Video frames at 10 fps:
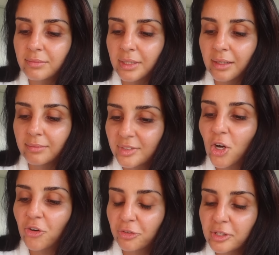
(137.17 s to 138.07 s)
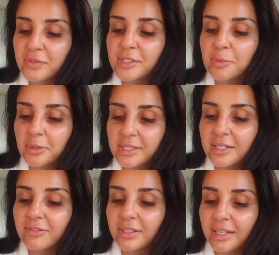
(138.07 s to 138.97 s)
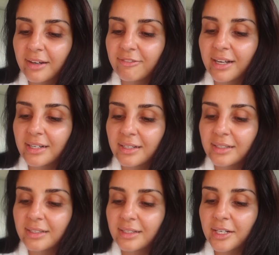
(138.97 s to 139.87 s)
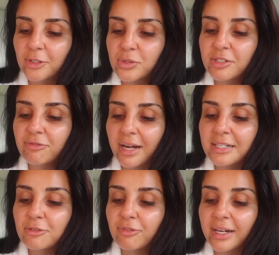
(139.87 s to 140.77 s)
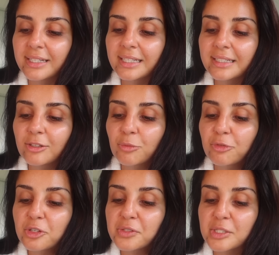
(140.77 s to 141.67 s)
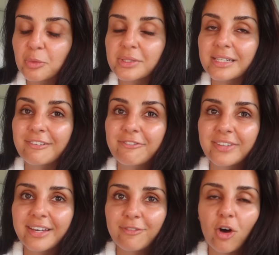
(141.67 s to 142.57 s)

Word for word: ja. Doch 24% weniger Falten. Reduziert Falten und feine Linien um 24% in vier